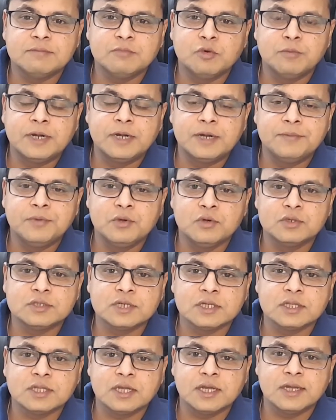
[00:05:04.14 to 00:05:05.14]
मूवमेंट भी हो
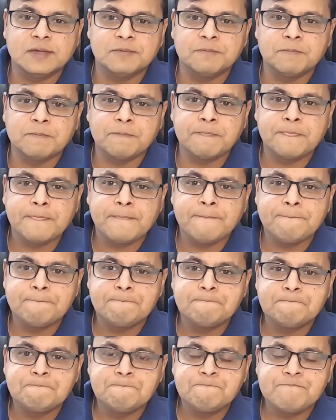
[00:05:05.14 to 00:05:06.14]
सकता है
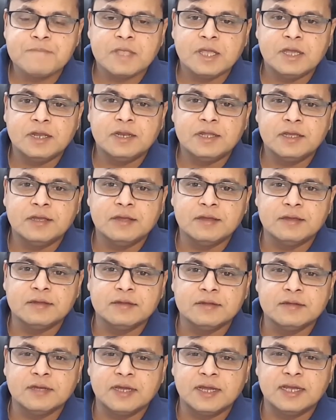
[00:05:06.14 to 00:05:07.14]
यानी
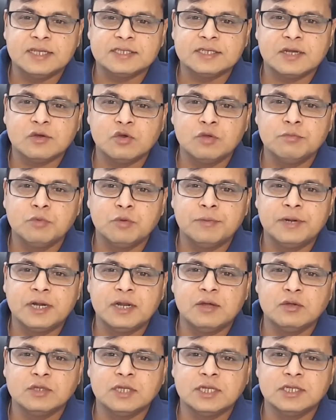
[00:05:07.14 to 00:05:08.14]
ऐसा कोई मूवमेंट
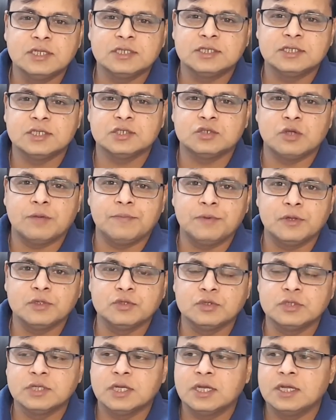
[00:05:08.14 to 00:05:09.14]
ना हो जाए जिससे स्टॉप लॉस
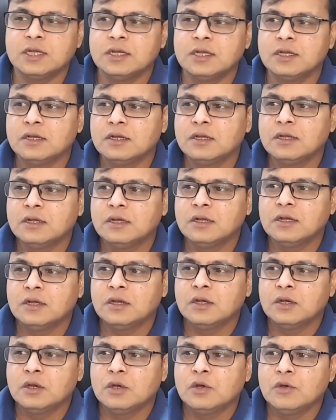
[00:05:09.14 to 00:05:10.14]
हो जाए
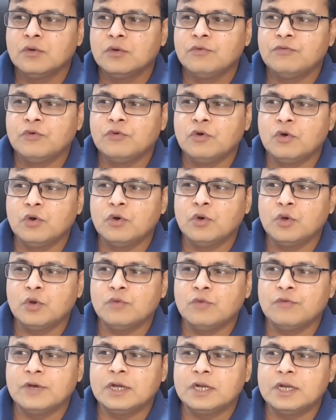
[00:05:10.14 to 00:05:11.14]
फोर
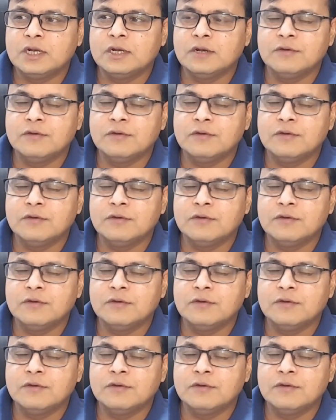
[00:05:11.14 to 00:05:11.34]
वन